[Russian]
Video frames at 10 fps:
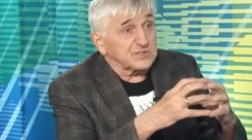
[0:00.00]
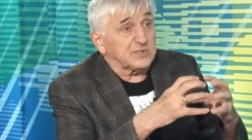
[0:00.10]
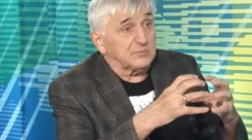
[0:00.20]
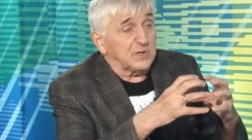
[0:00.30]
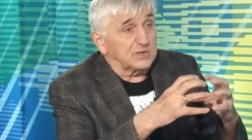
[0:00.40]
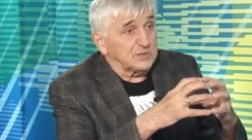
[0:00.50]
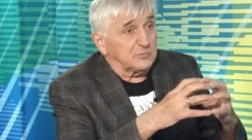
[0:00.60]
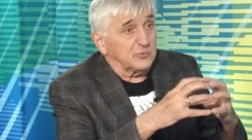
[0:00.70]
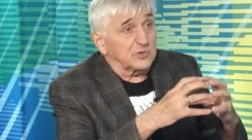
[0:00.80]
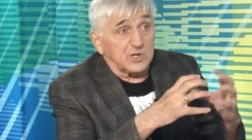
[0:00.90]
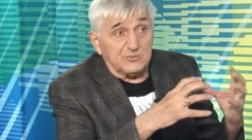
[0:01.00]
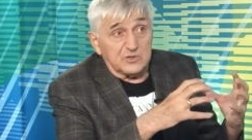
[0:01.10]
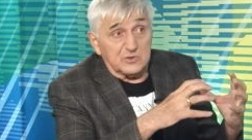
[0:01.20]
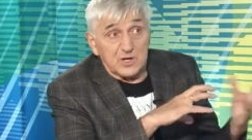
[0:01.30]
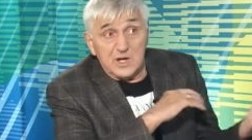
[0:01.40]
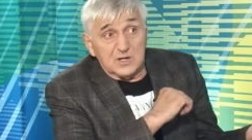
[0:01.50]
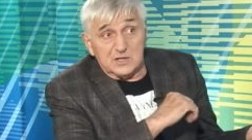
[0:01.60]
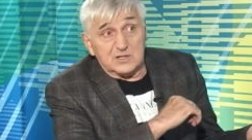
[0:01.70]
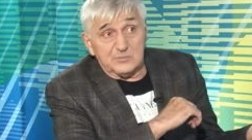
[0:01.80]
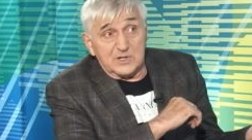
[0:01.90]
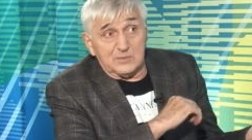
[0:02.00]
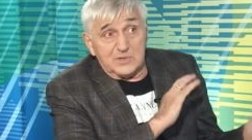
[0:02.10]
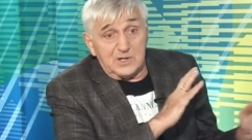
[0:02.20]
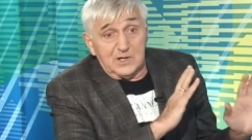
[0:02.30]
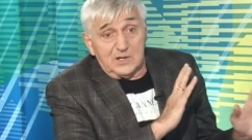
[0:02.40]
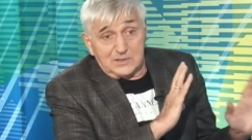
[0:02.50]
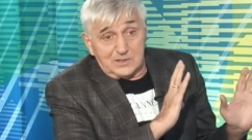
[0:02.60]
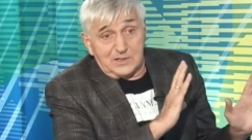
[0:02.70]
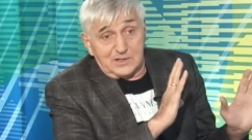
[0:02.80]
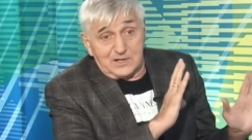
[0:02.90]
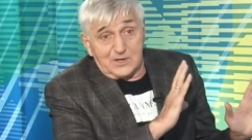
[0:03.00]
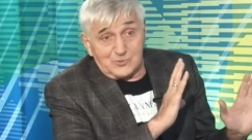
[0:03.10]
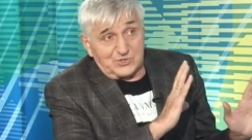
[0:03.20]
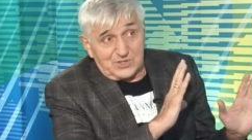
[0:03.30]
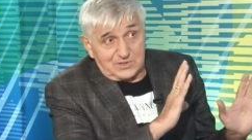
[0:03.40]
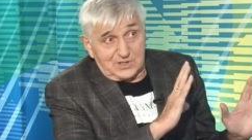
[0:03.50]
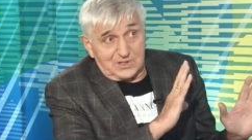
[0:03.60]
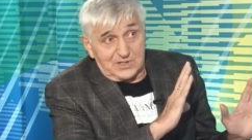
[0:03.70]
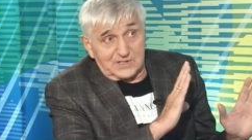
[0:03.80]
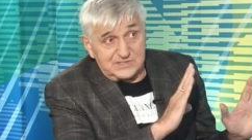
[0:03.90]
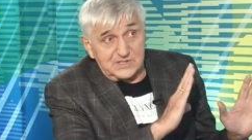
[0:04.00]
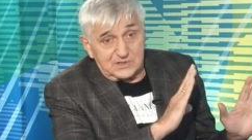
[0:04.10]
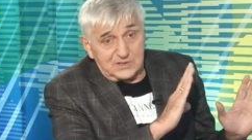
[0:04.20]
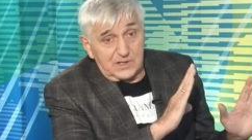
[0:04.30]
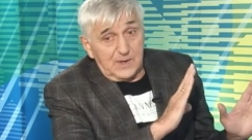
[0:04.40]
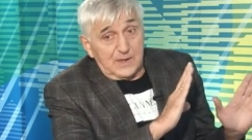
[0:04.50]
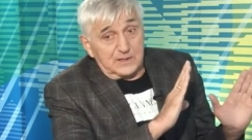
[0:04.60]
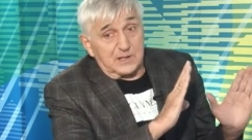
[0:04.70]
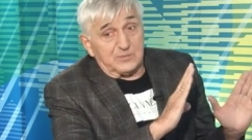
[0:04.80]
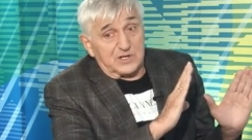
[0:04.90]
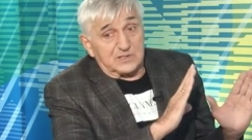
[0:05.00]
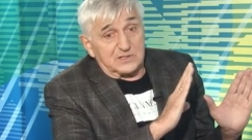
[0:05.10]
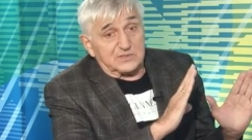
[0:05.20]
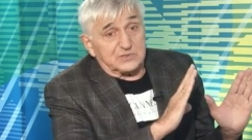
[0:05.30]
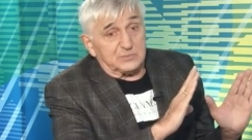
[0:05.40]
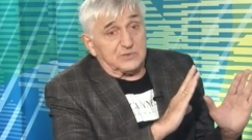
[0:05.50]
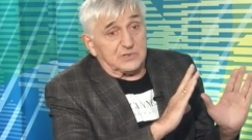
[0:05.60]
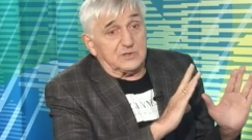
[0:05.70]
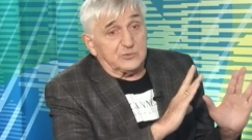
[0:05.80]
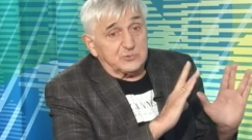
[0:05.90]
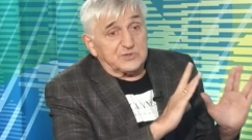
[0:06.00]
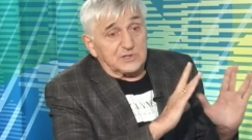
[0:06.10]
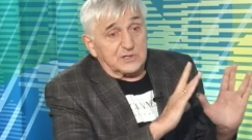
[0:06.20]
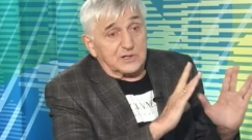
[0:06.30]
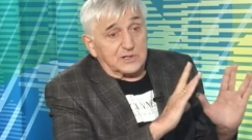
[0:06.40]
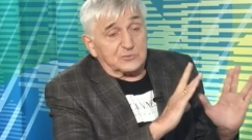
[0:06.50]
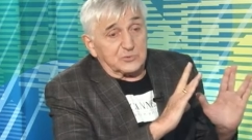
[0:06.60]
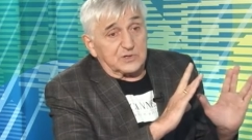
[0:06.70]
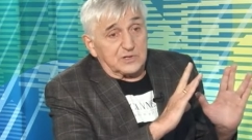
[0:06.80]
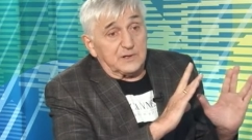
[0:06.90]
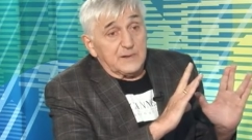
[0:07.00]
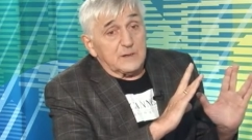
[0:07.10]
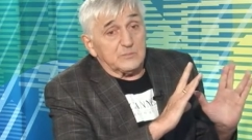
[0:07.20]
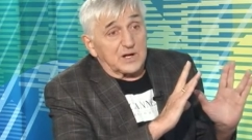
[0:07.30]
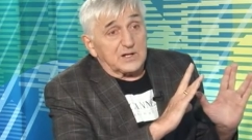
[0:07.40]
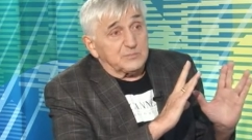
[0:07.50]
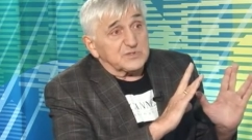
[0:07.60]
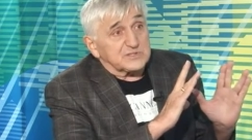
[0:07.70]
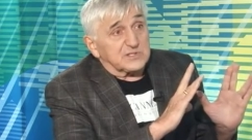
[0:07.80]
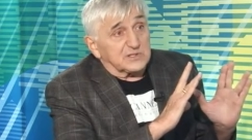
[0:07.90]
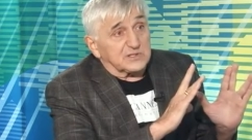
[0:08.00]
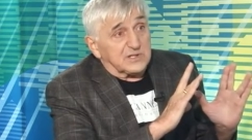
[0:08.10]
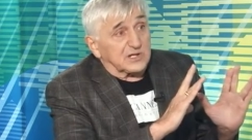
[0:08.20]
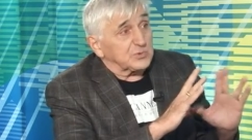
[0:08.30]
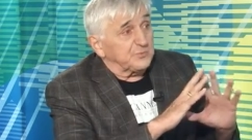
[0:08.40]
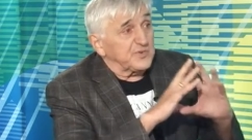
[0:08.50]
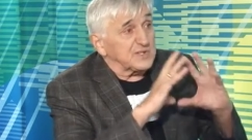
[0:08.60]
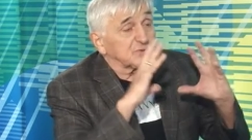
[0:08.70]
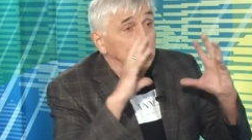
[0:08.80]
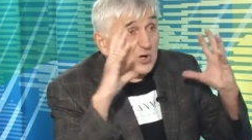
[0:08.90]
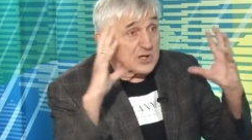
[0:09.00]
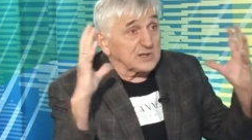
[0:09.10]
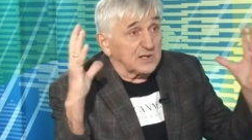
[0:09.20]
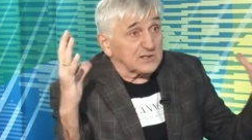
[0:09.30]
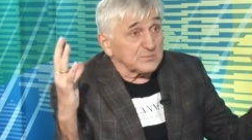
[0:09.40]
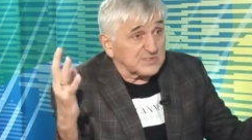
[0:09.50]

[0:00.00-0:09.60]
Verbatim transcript: чем Эдинбург и Авиньон. Это для меня была такая хорошая такая оценка. Я бы хотел, чтобы люди, которые могли бы сделать так, чтобы весь город на этом